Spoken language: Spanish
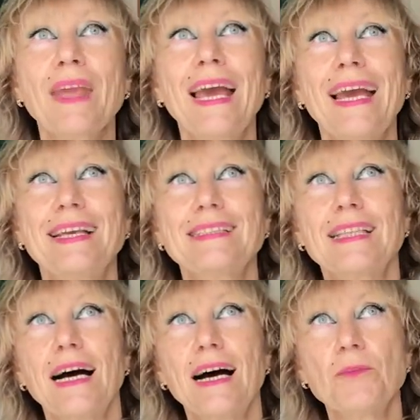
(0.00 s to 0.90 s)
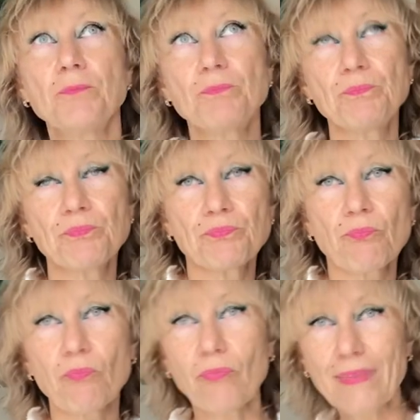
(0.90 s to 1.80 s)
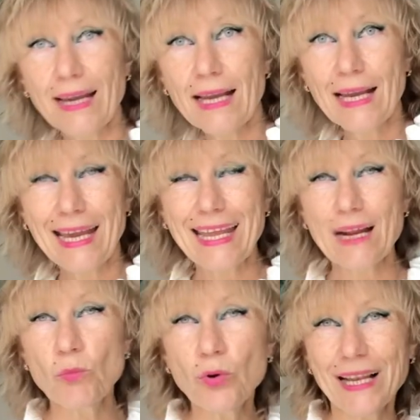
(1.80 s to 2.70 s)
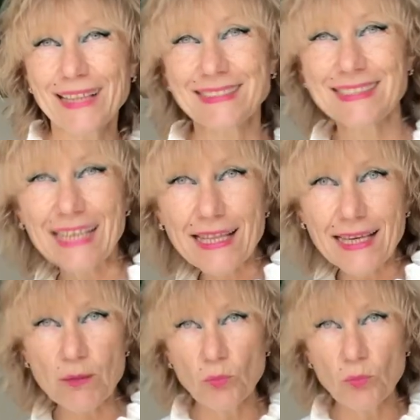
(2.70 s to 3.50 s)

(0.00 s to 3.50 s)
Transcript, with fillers: esta... Mm, era muy lanzada,